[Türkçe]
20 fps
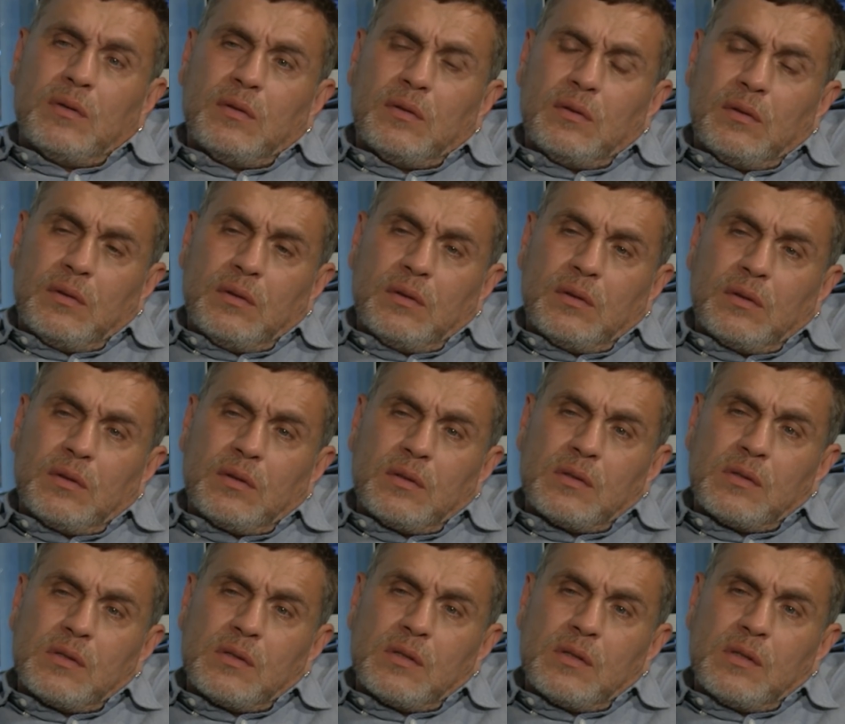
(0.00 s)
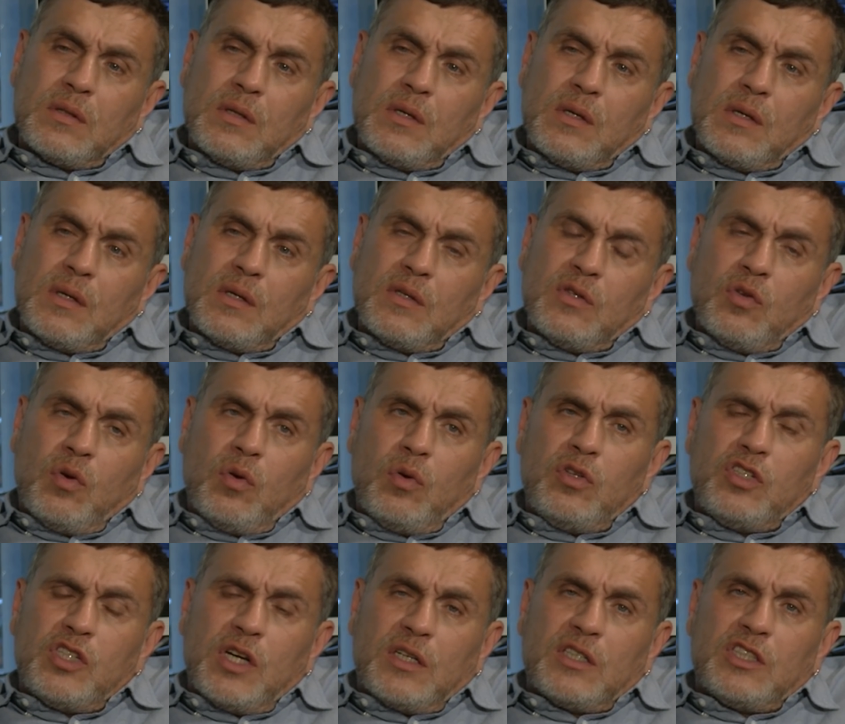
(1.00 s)
Bu ne saçmalık? Ne
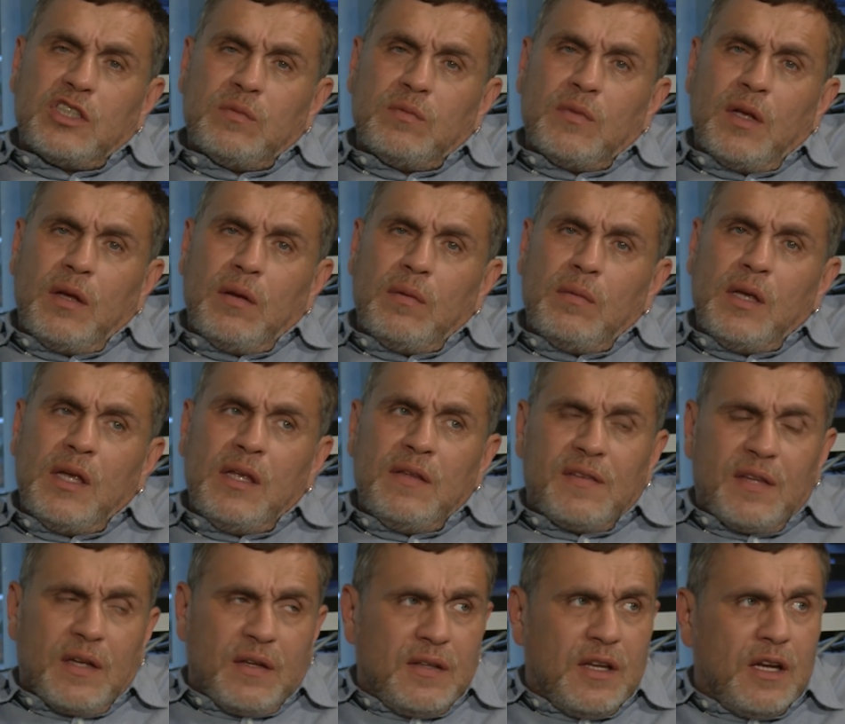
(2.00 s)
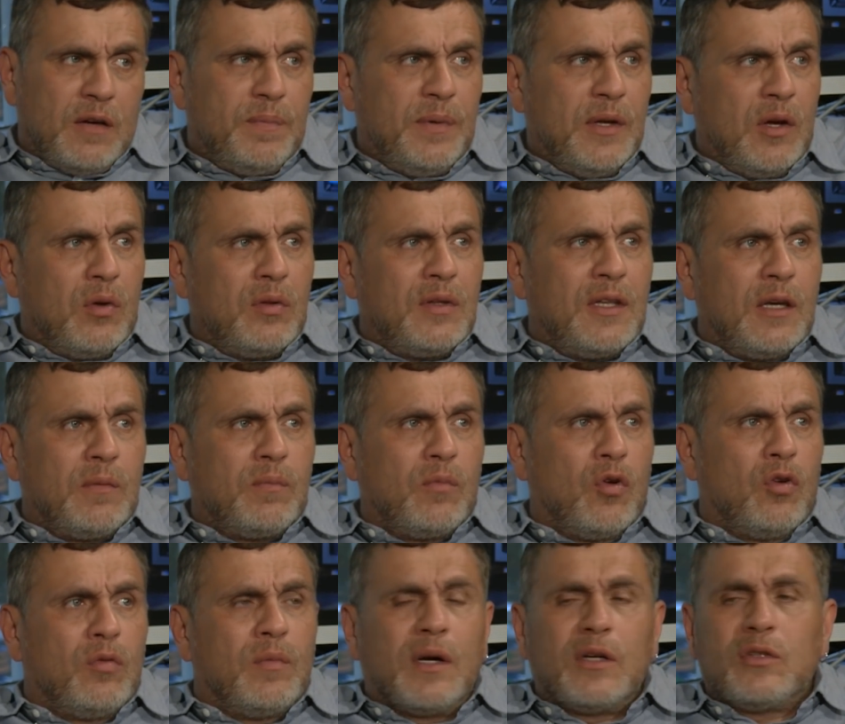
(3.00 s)
olacak şimdi? İnsanlar Biontech mi
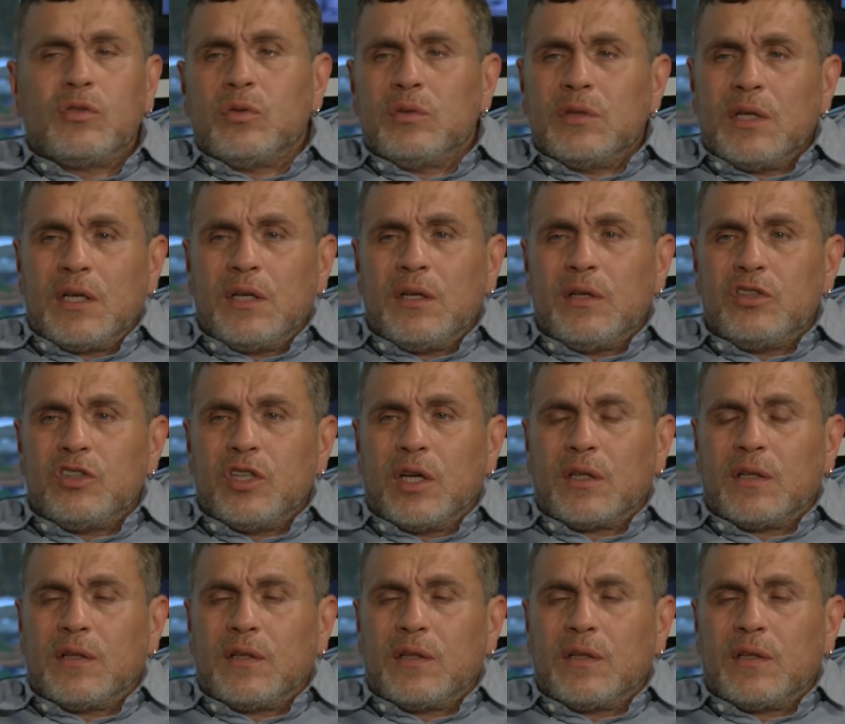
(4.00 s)
olmak zorunda kalacak? Ha bir